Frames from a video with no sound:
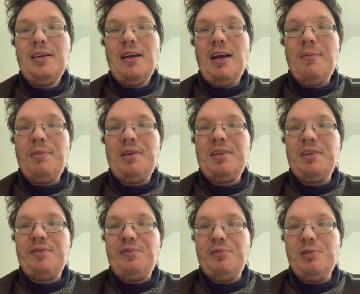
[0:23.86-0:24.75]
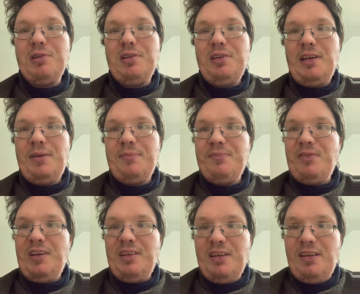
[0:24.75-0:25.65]
Einmal in der Früh, eben
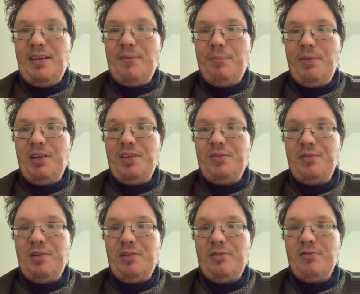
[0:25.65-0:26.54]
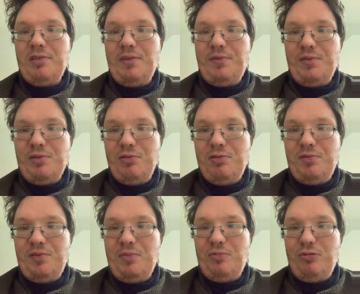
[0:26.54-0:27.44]
wegen der Temperatur, und auf die Nacht
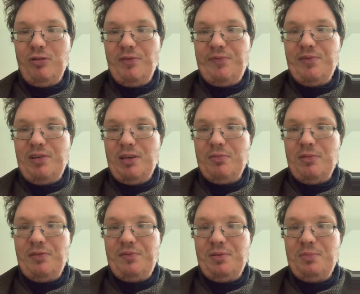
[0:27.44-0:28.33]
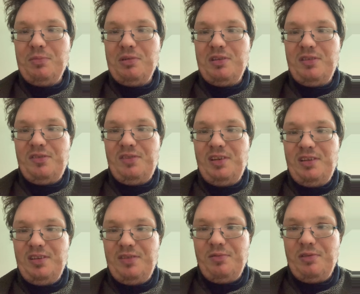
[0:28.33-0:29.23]
vom Schlafen gehen, um auf nicht mehr
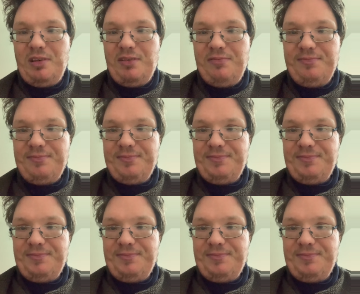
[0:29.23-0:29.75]
sicher zu gehen.